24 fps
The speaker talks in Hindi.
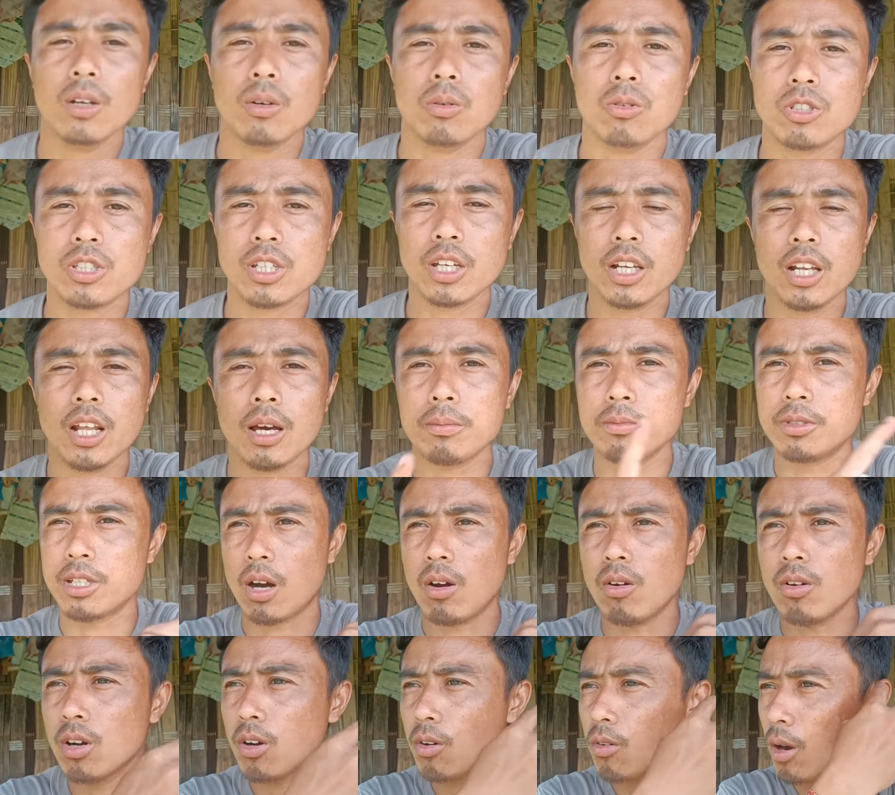उसी के लिए अब
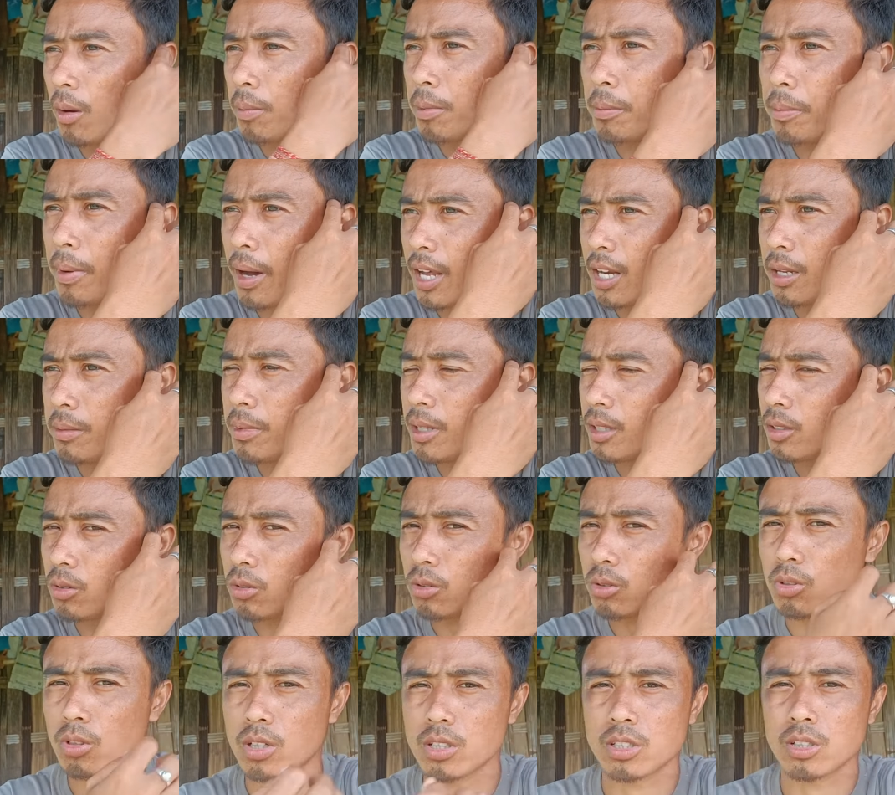जाऊंगा वहाँ पे बारी में
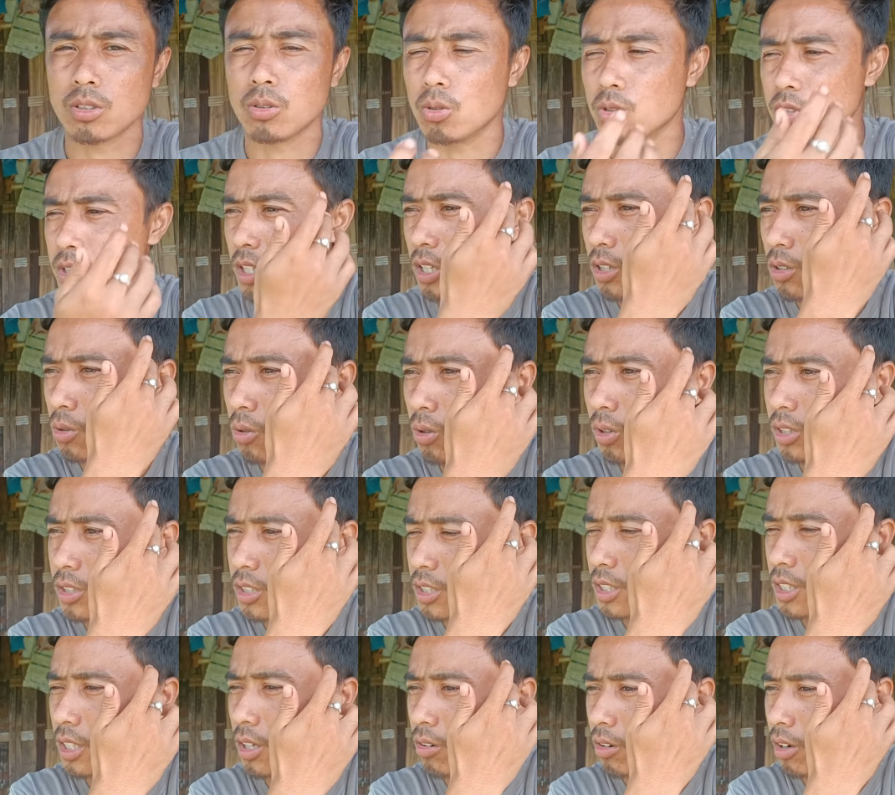तो थोड़ा सा दो चार्ट होगा
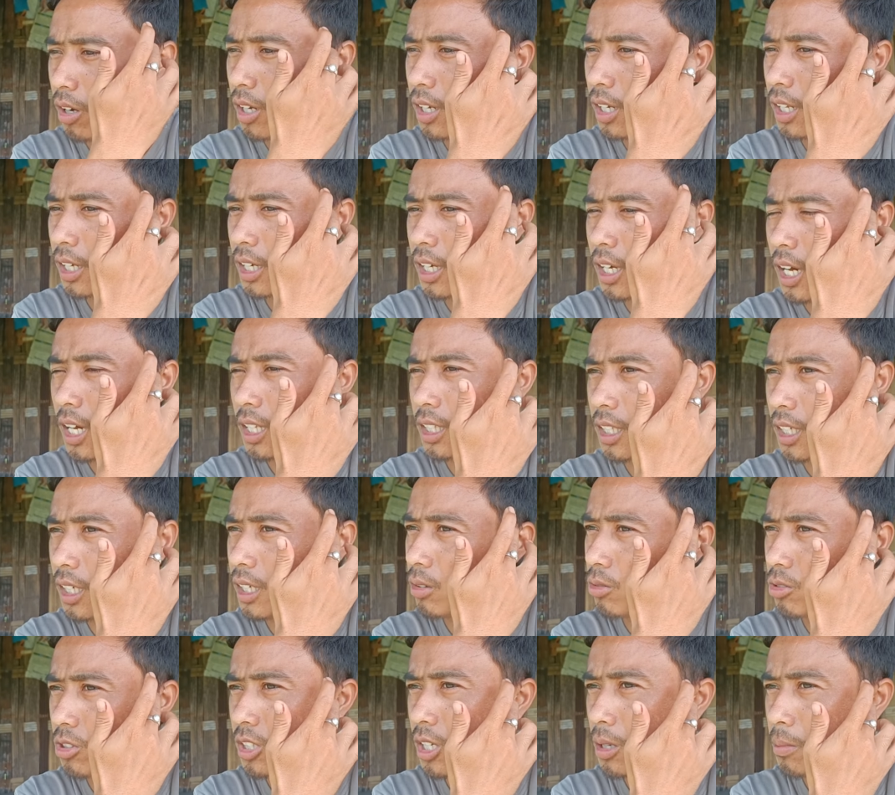जितना होगा लेके आते
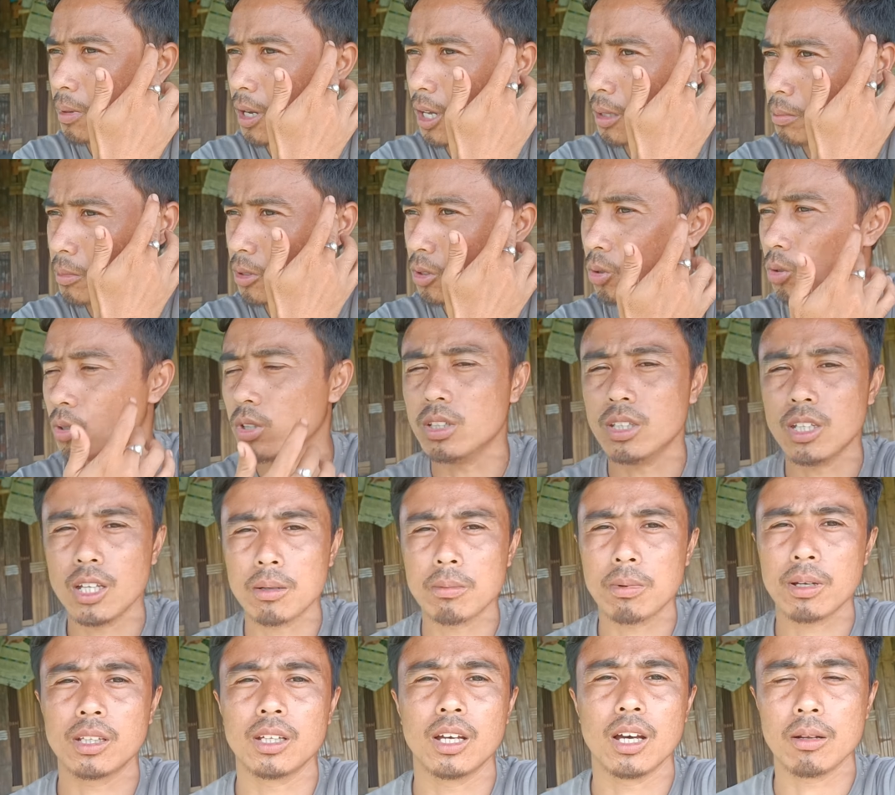हैं उसके बाद में थोड़ी देर
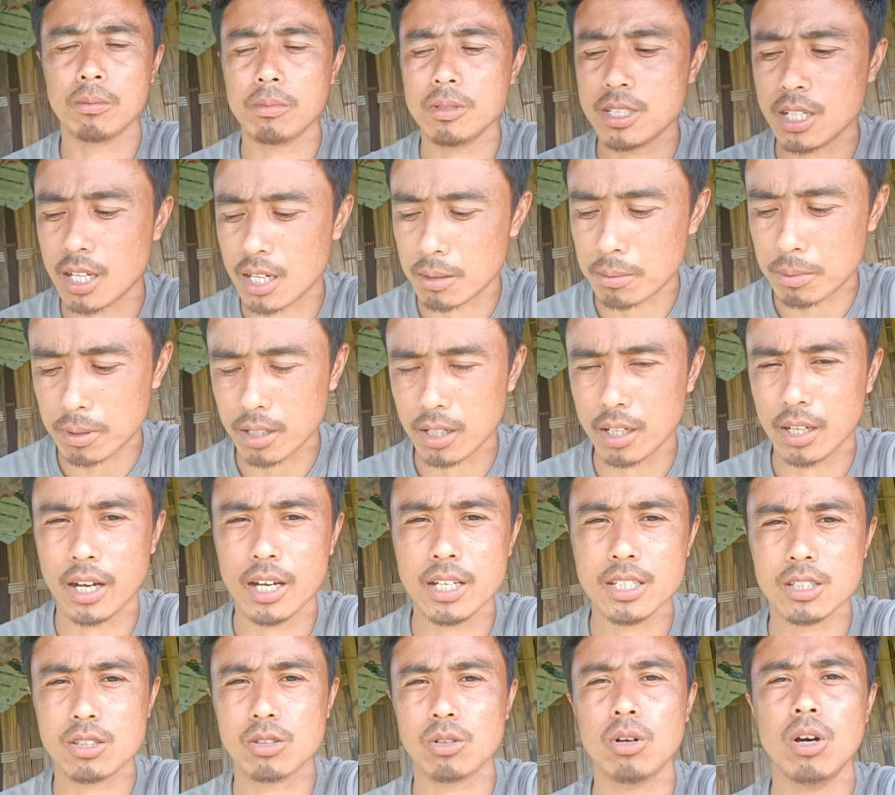बाद घर भी जाना पड़ेगा
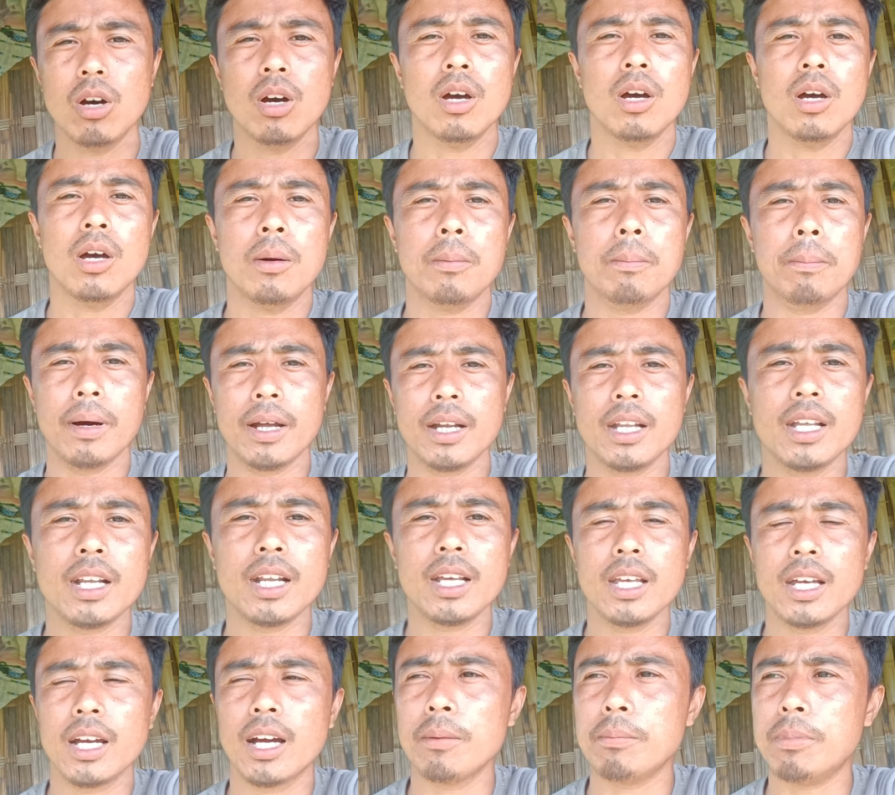गाइस तो बने
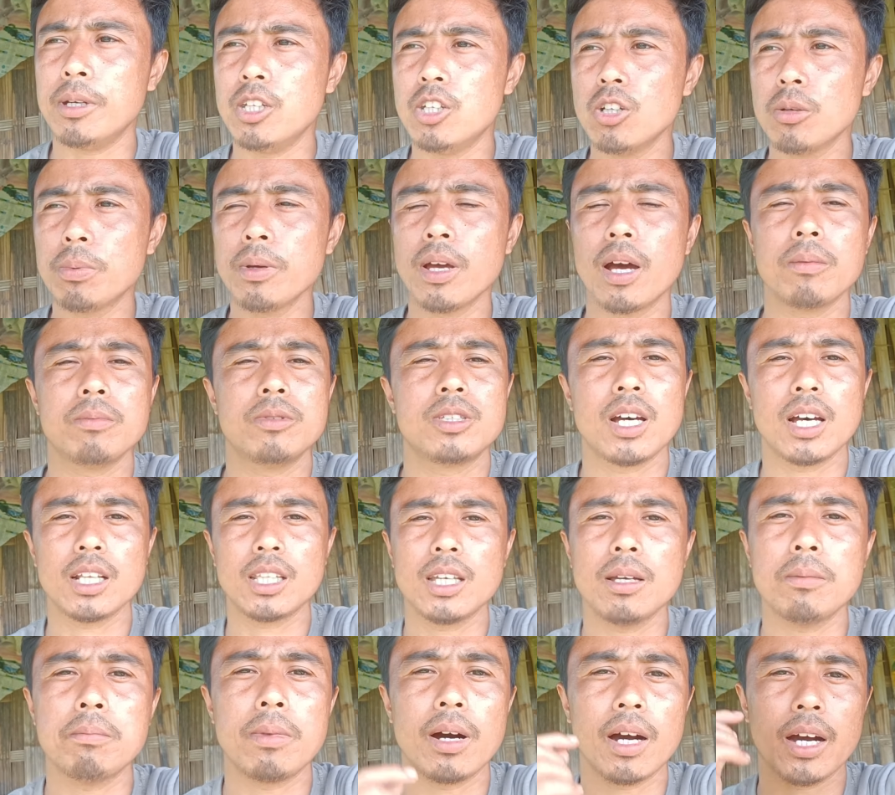रहिएगा वीडियो पे अब
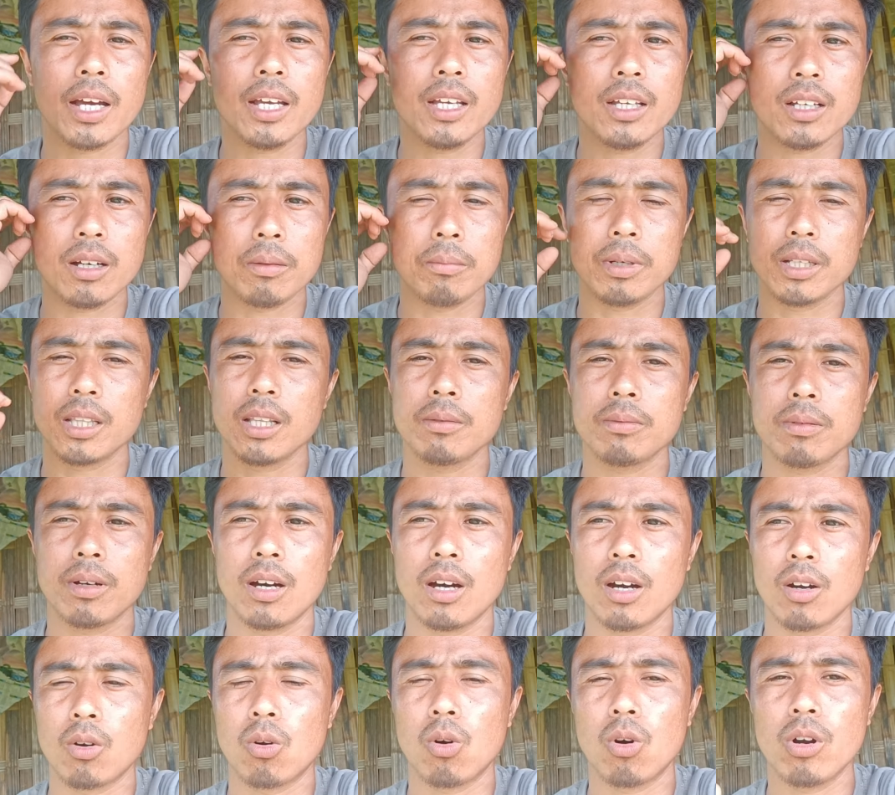जाते हैं मकई
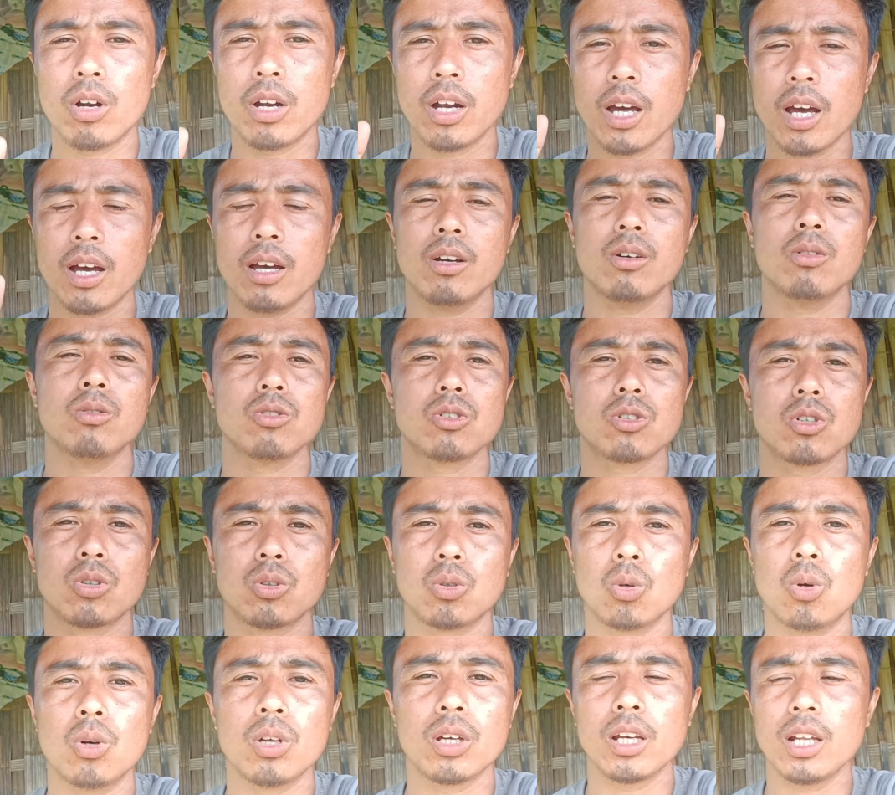मतलब कौन ना उसको
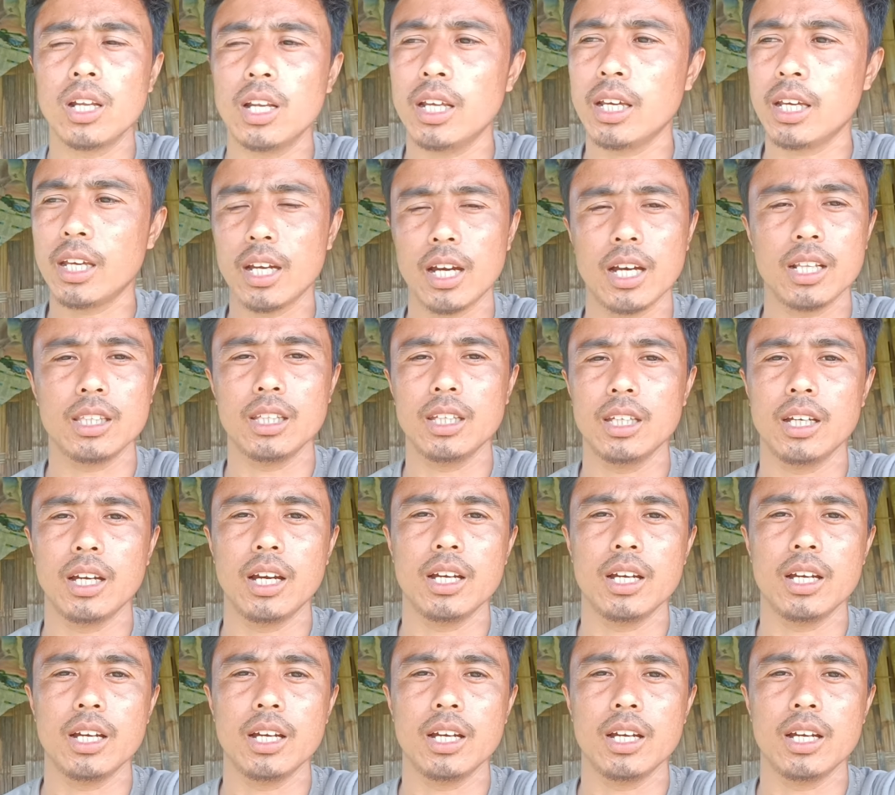तोड़ के लेके आते हैं